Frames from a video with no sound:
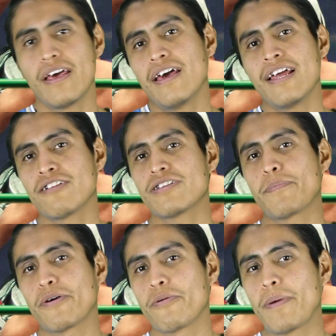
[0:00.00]
Él no se
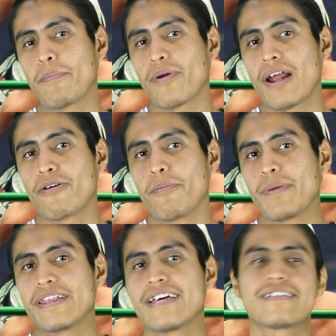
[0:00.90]
preocupa por la
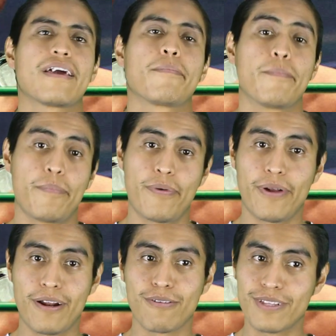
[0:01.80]
competencia,
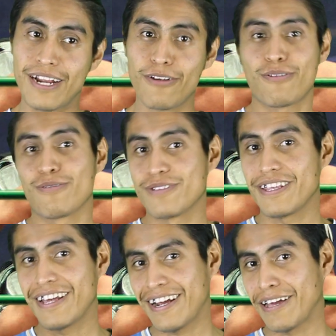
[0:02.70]
por el contrario,
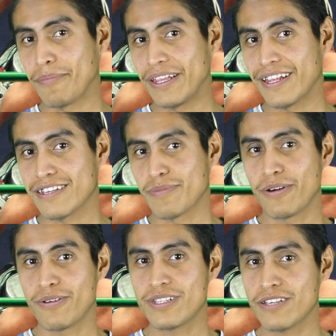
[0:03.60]
considera que mientras
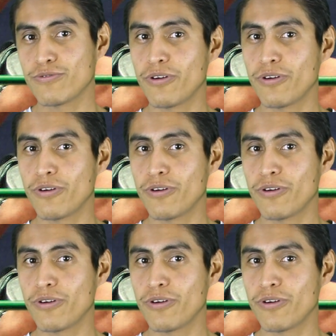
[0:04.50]
mejor sea su